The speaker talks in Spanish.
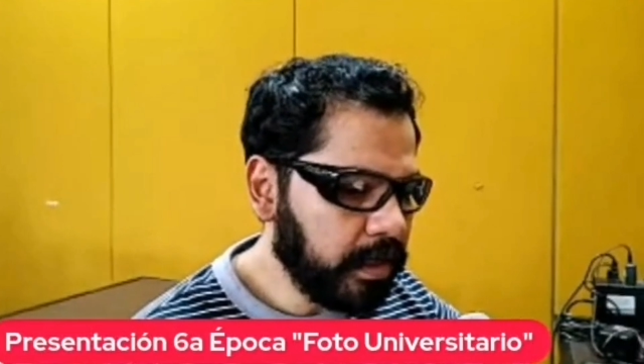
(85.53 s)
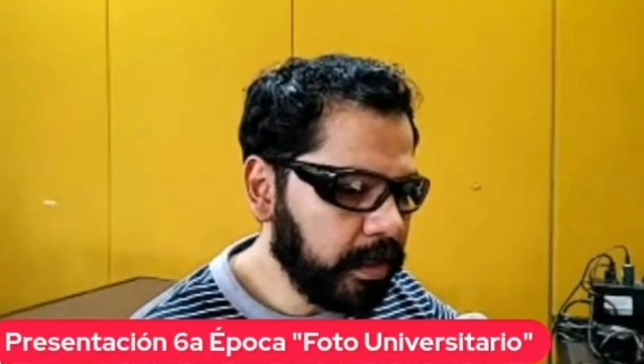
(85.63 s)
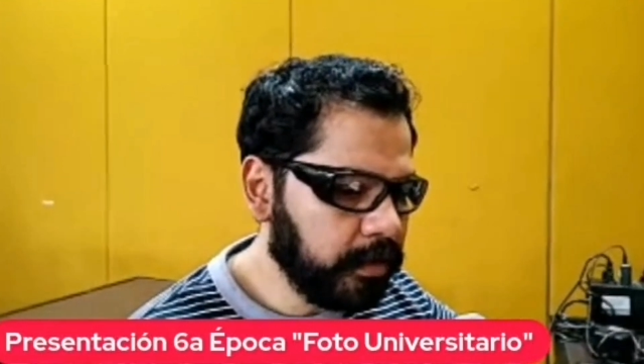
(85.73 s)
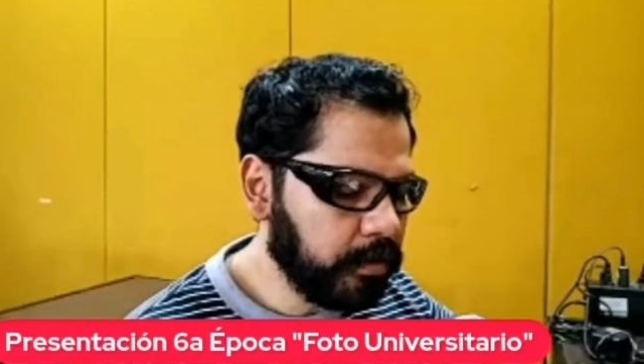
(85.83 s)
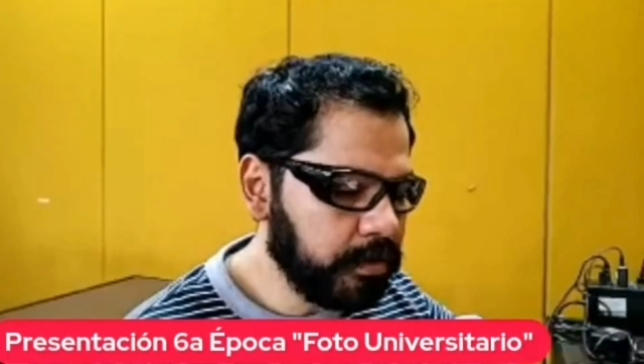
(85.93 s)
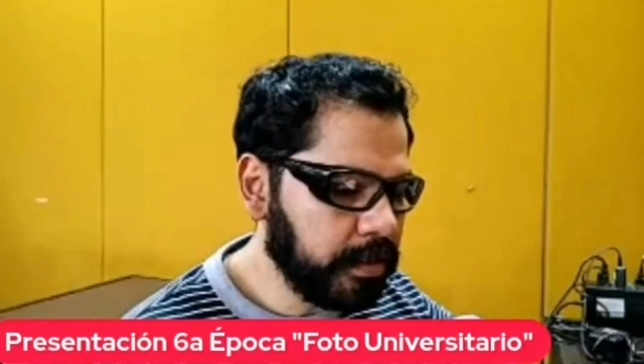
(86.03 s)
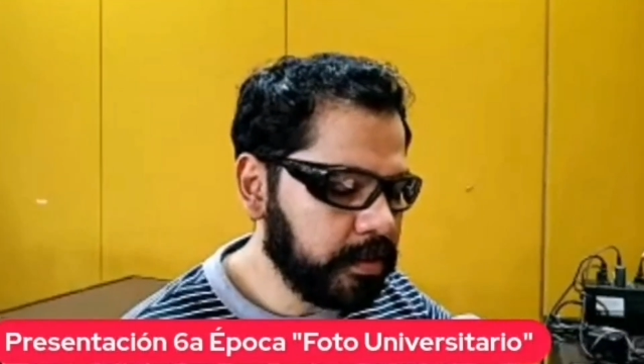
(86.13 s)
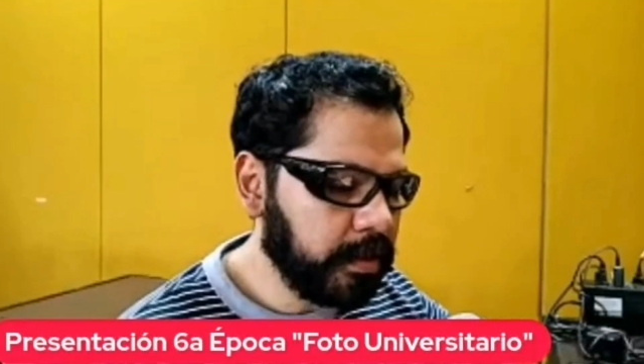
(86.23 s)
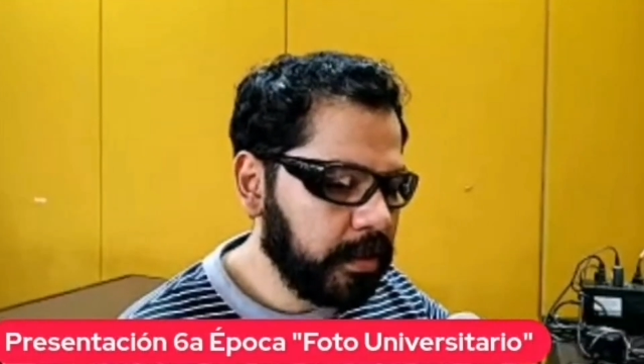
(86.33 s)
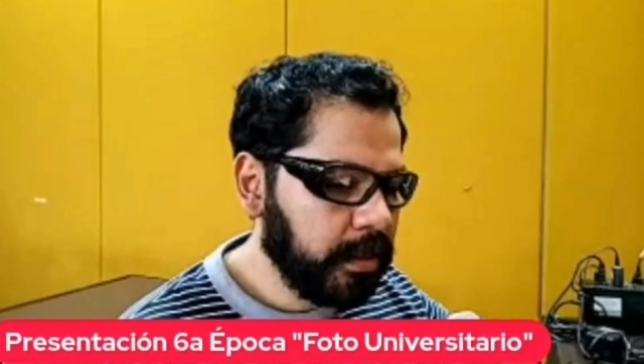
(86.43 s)

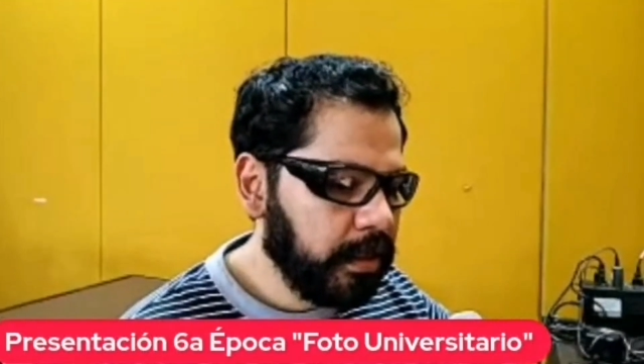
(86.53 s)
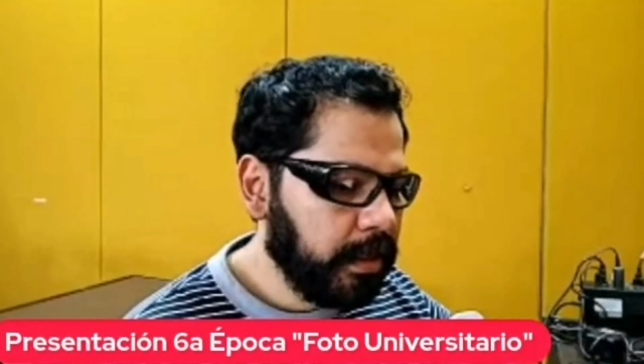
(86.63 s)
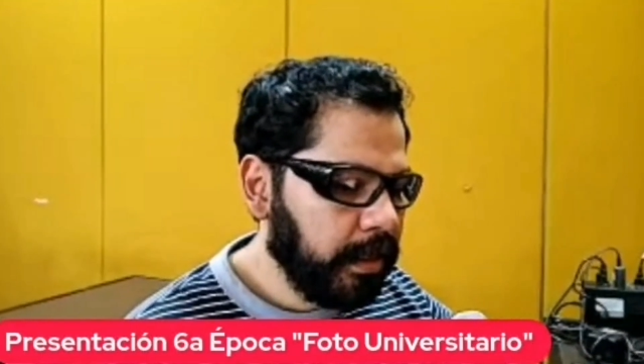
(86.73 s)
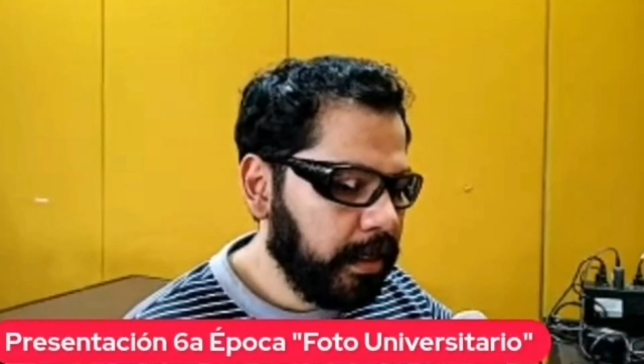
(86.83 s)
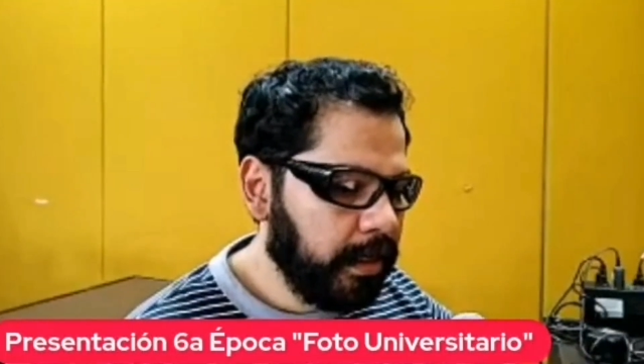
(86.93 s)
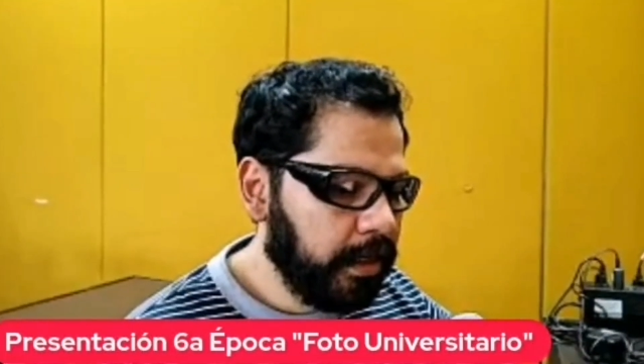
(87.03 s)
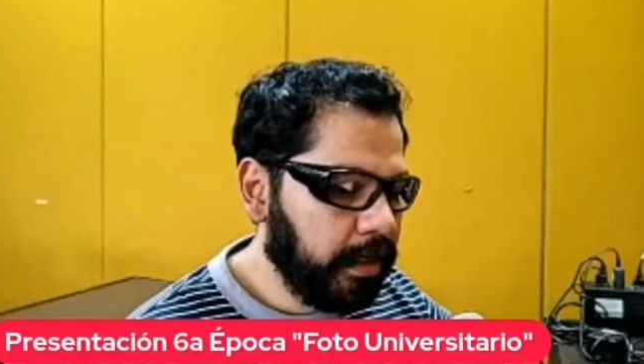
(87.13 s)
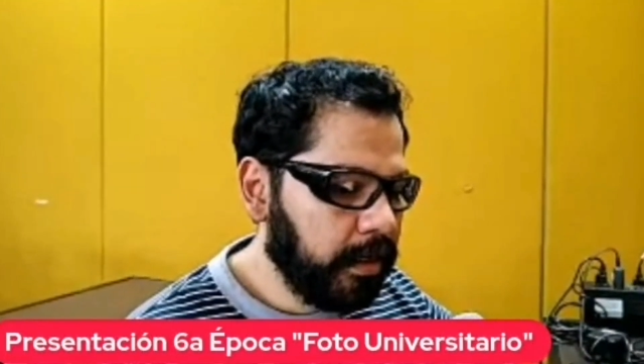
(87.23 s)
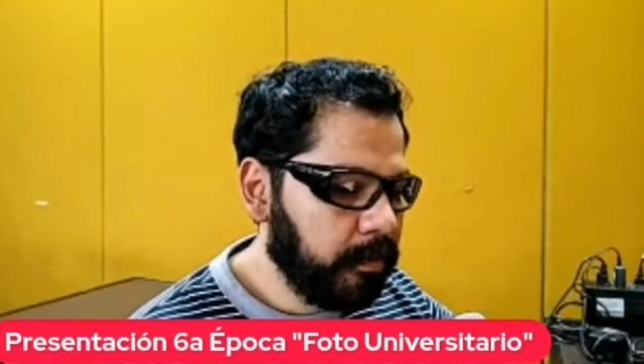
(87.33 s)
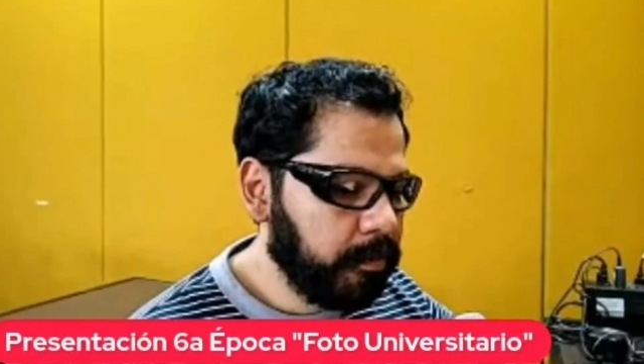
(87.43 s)
Entonces,
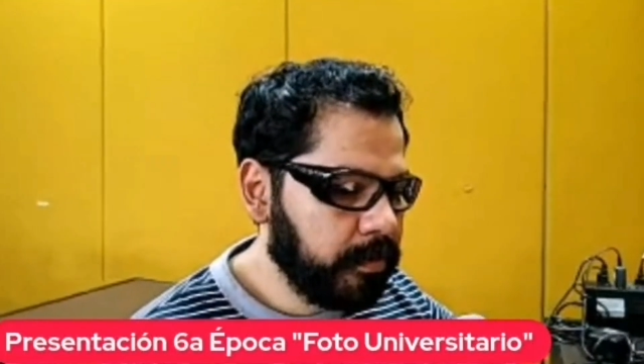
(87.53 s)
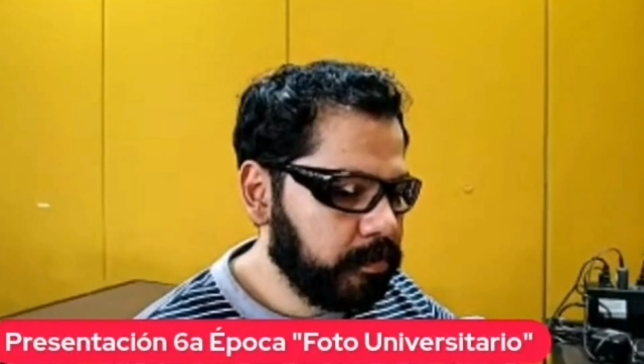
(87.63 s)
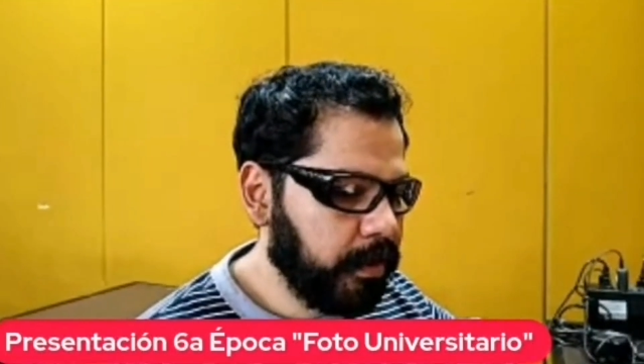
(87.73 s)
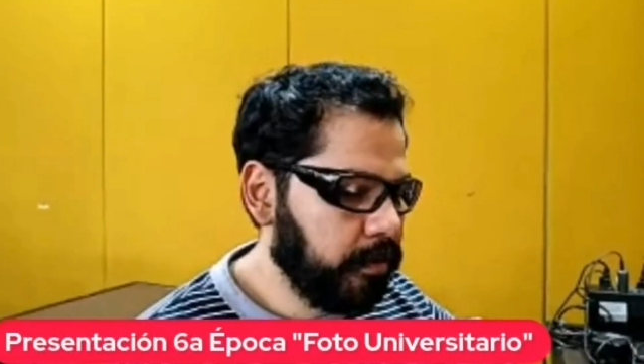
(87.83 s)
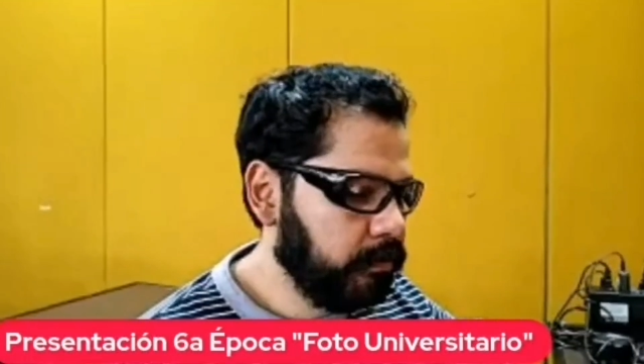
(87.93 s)
eh, pues bueno,